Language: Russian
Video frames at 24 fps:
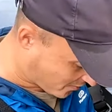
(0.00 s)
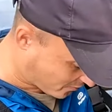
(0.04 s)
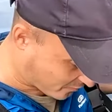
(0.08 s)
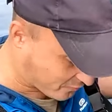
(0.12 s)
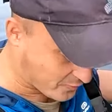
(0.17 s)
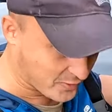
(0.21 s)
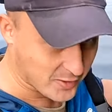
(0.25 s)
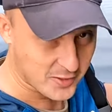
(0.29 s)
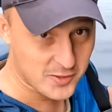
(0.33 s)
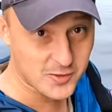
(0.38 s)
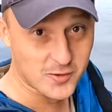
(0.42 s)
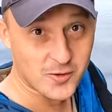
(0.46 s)

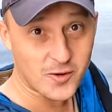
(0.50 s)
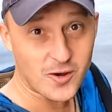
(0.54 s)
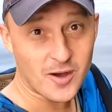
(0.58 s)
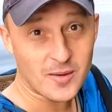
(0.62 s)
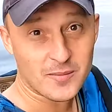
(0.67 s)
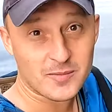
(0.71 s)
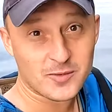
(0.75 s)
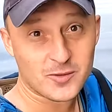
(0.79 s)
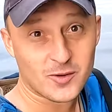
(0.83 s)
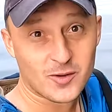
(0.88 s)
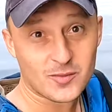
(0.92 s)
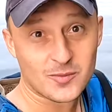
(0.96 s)
видео,
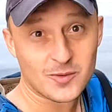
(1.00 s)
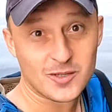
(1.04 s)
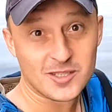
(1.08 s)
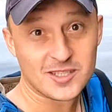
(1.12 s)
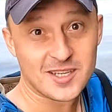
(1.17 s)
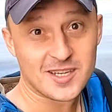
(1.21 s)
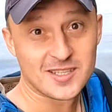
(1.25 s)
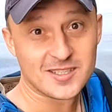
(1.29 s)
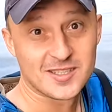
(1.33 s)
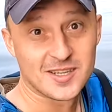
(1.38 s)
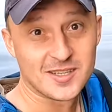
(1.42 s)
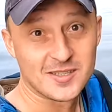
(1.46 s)
обзор, можно
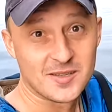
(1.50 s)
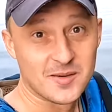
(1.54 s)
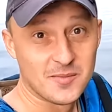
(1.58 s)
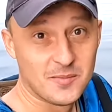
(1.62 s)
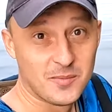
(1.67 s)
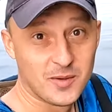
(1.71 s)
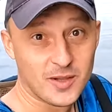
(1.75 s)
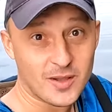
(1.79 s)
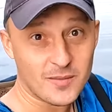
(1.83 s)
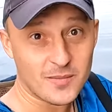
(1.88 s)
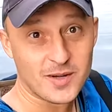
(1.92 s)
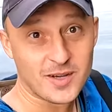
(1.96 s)
сказать,
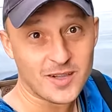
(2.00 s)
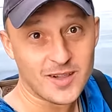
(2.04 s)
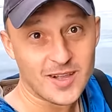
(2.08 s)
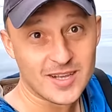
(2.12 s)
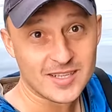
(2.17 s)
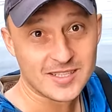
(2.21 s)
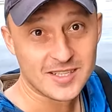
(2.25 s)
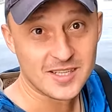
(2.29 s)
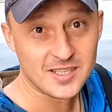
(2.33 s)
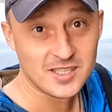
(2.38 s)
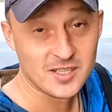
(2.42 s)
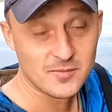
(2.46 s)
было бы классно,